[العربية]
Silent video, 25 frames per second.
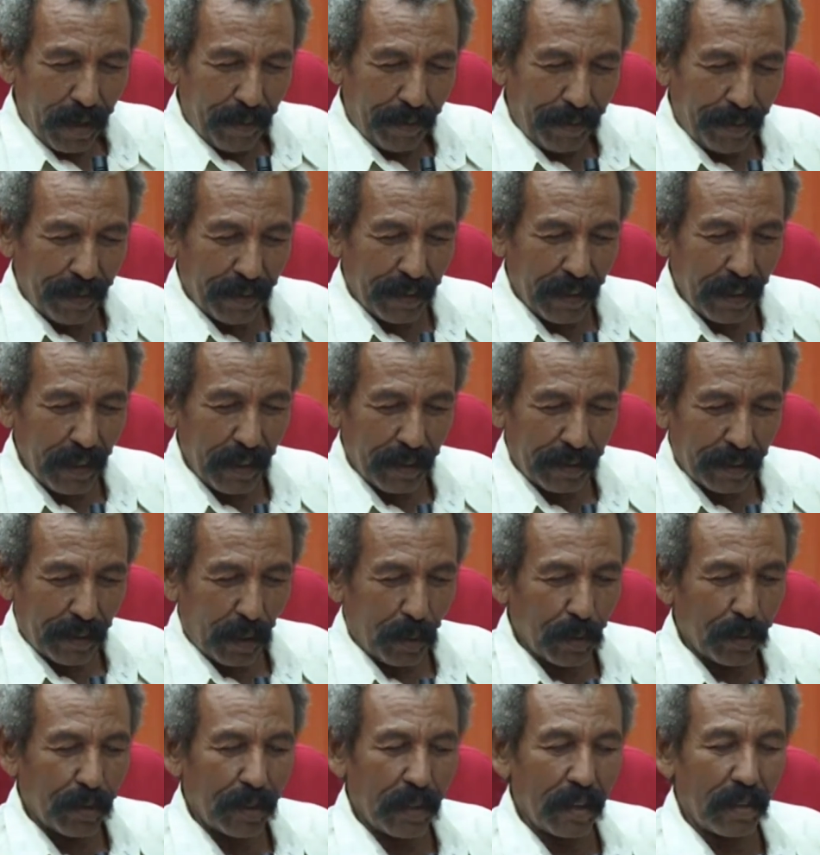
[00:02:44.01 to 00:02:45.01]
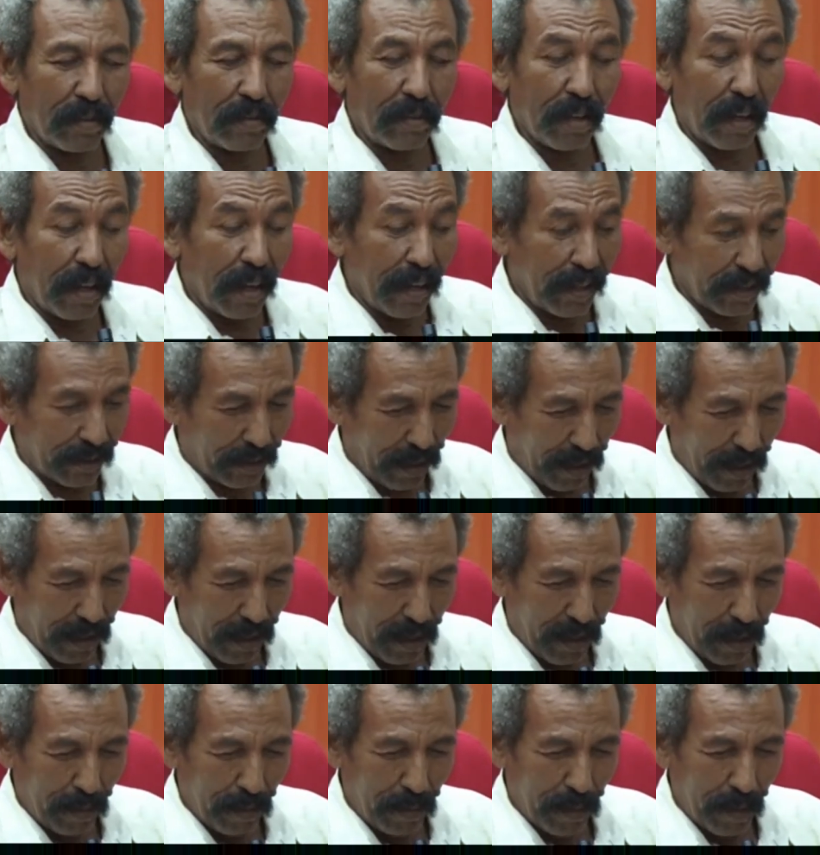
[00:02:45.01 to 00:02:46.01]
في ظل توطين
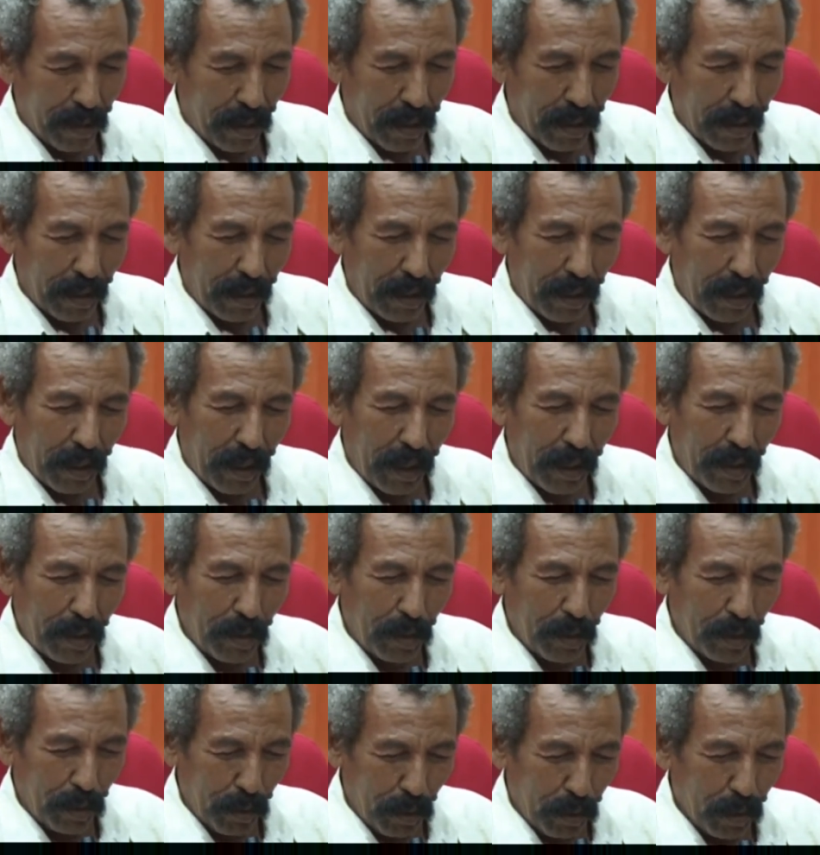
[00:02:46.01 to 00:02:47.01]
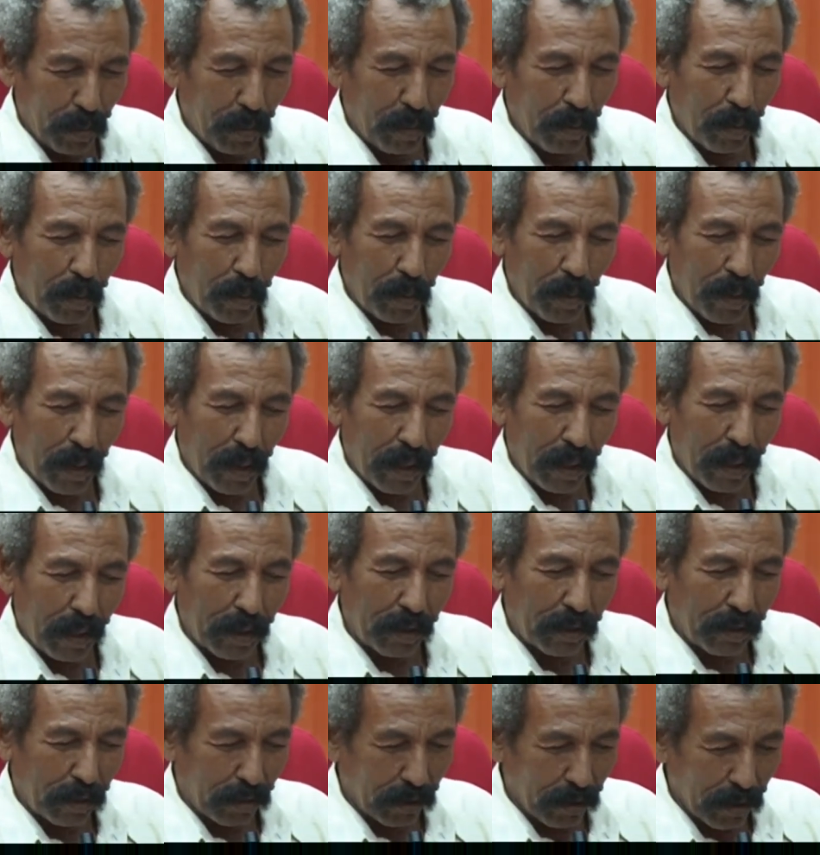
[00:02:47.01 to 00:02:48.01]
تقاليد العلوم
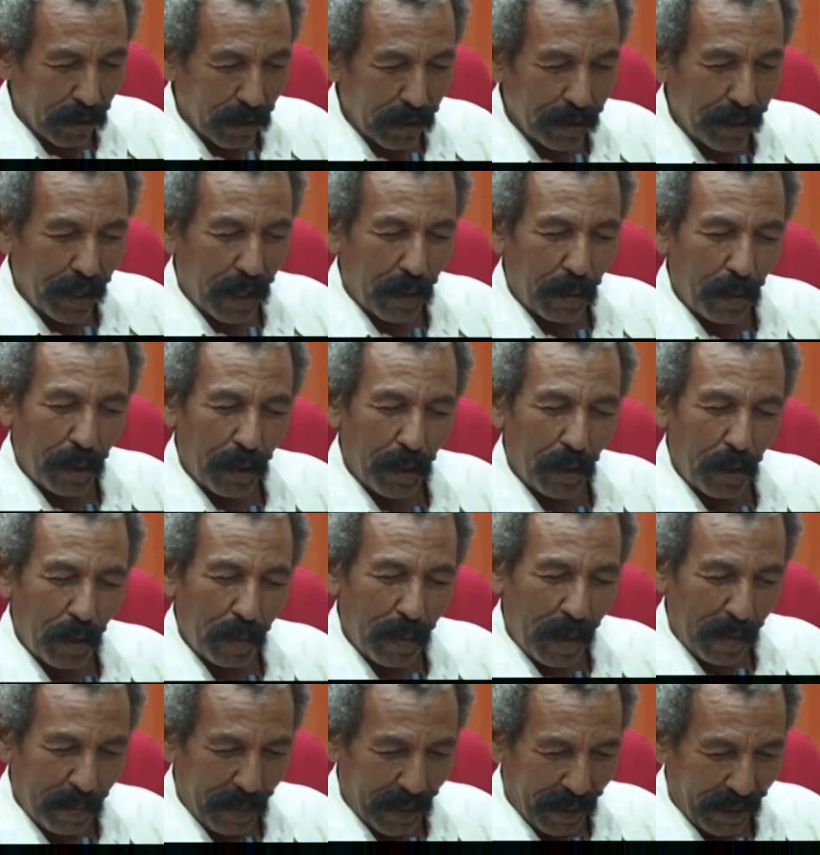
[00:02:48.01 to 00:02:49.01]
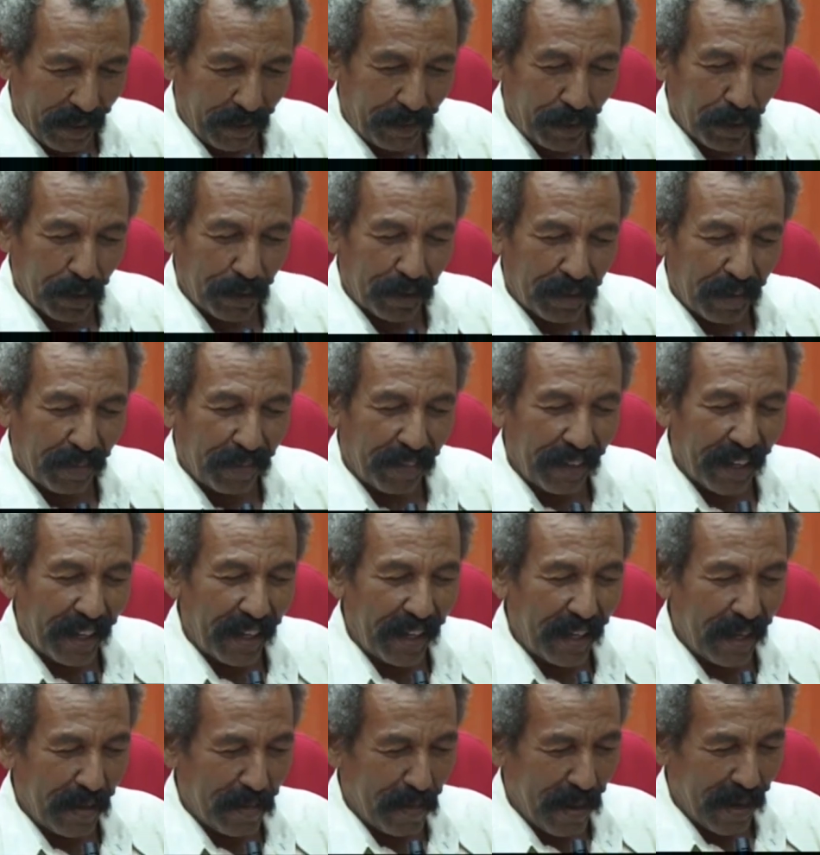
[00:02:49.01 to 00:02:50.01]
والتكنولوجيا وعلوم المعرفه والطفره
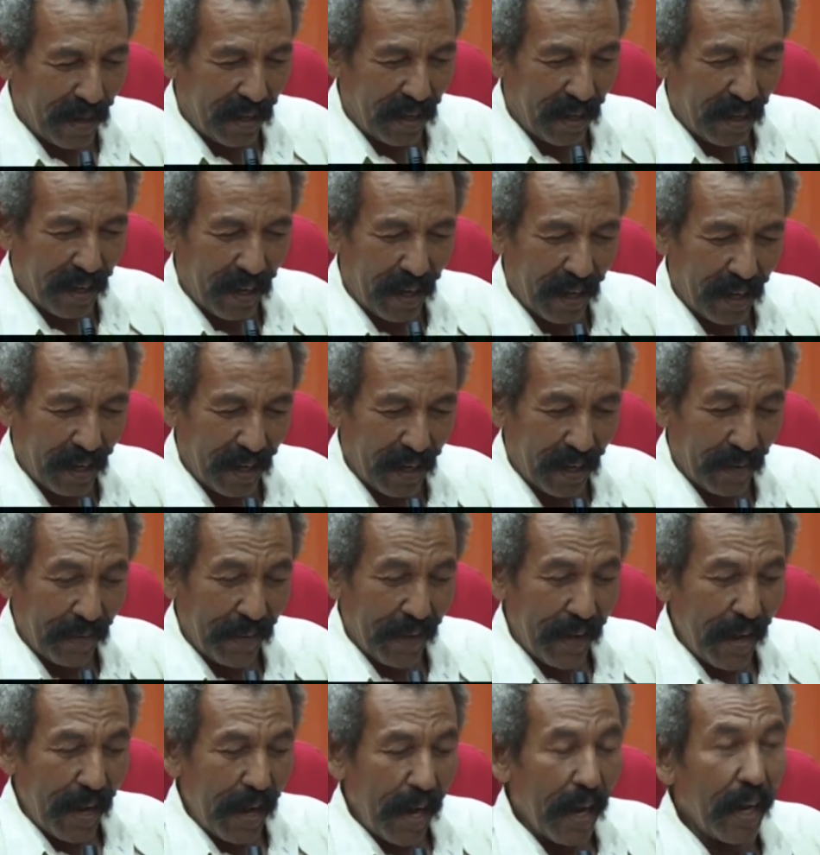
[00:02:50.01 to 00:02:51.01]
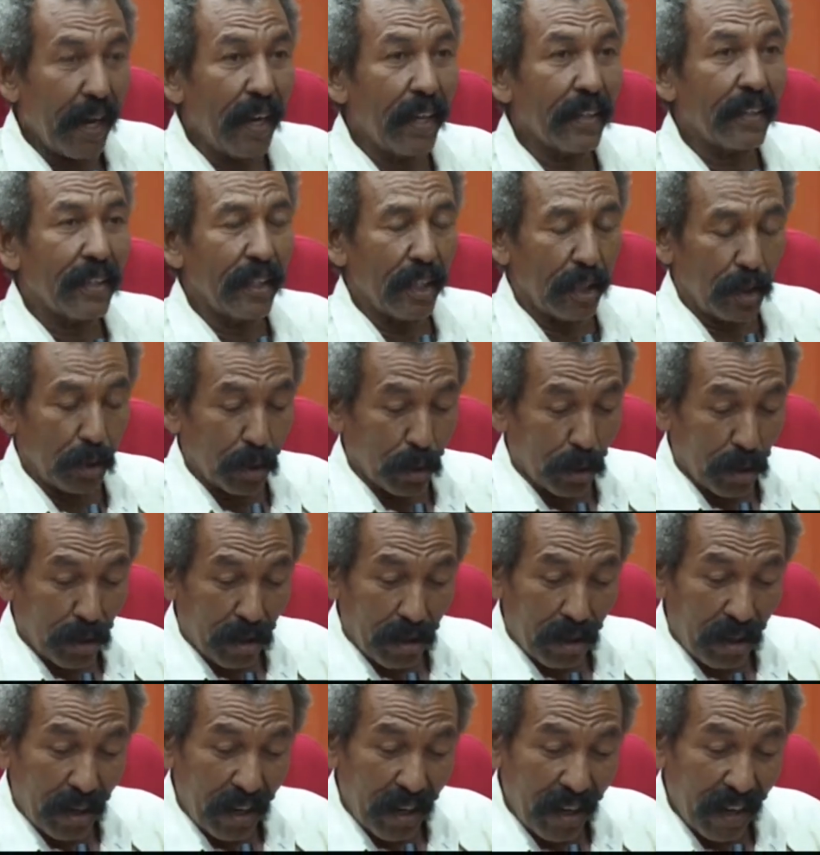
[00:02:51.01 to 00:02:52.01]
الانتمائيه الهائله التي يدور
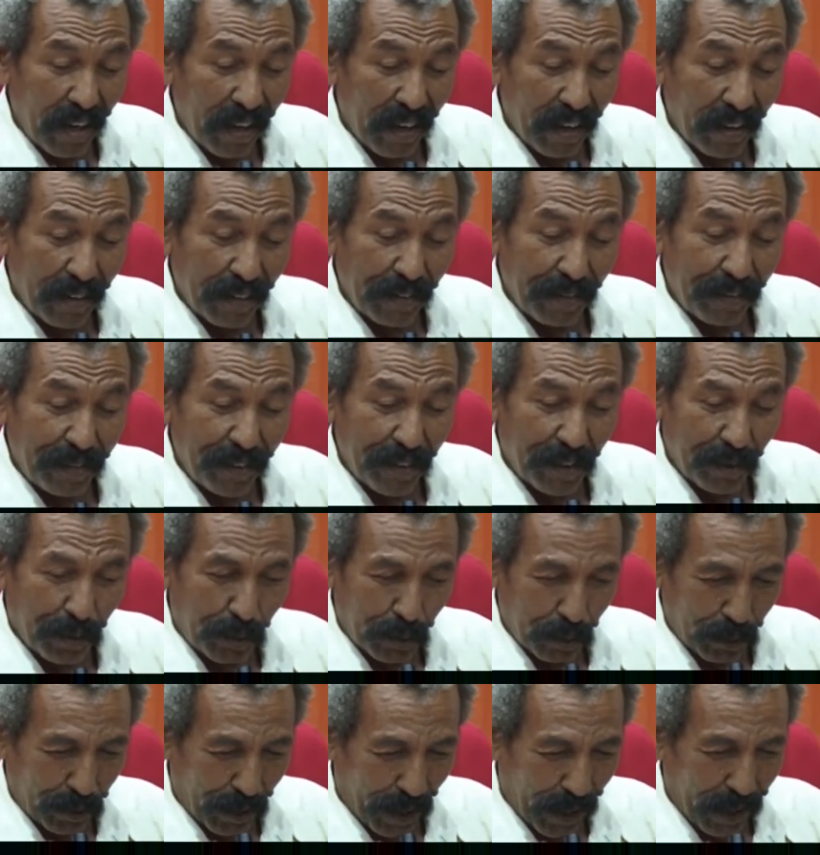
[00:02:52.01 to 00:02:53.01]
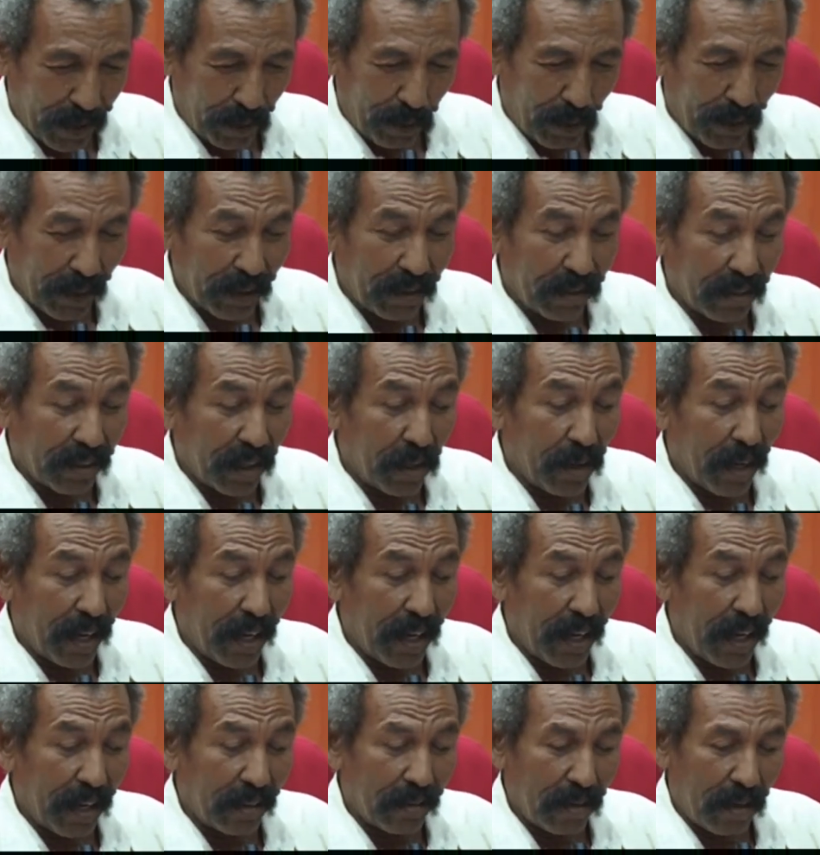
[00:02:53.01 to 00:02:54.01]
روحها في السودان ولد
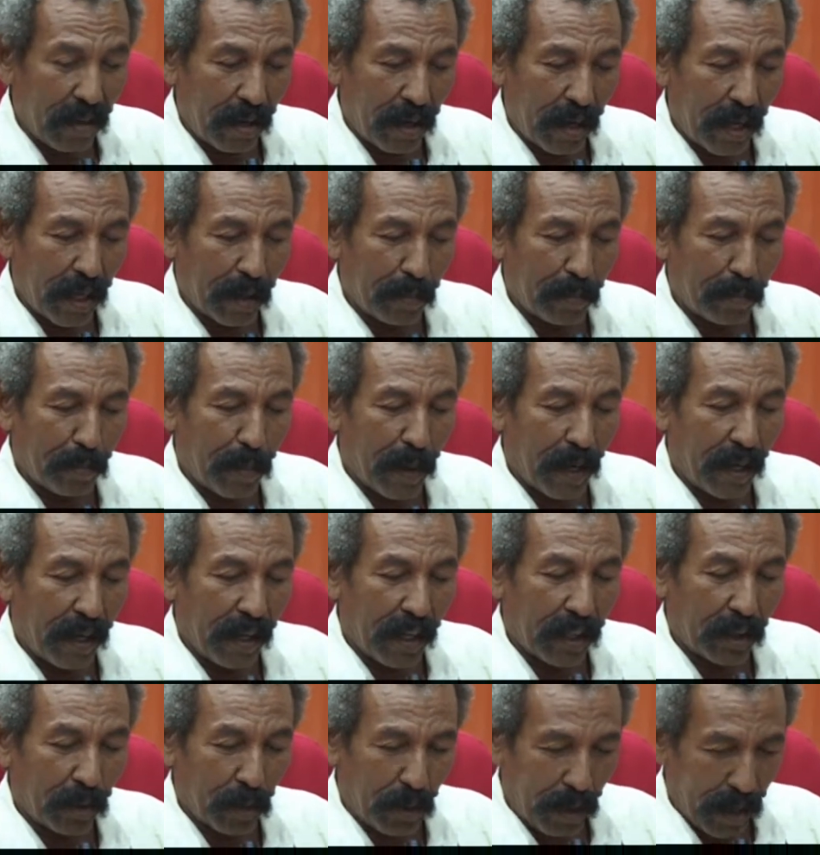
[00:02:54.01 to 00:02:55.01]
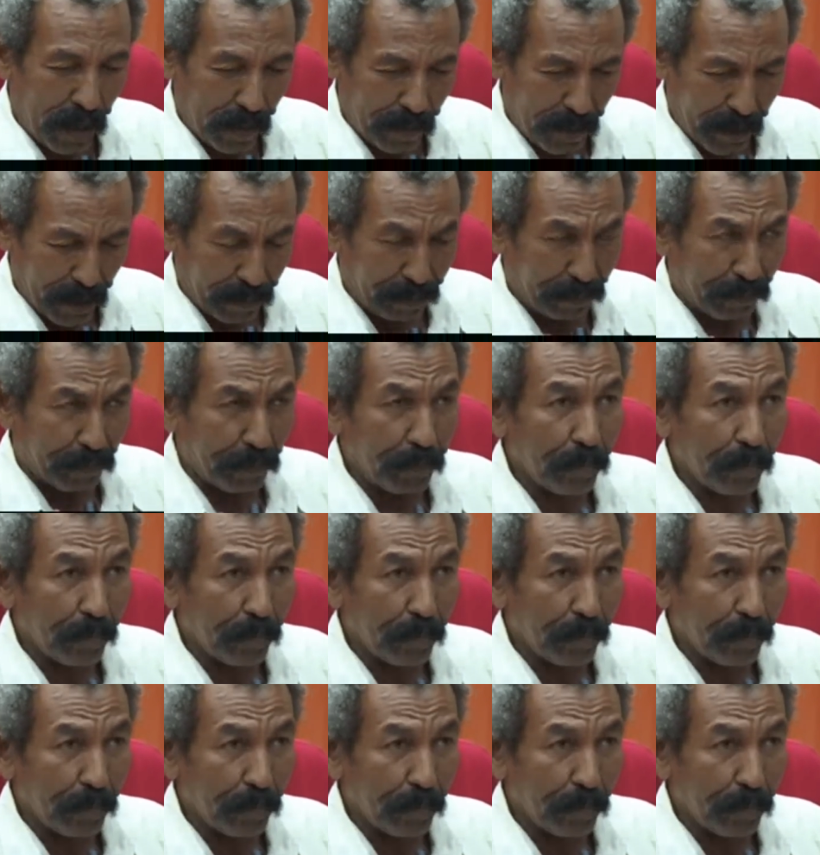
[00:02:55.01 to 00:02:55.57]
عليها دلالات بالغه العميم.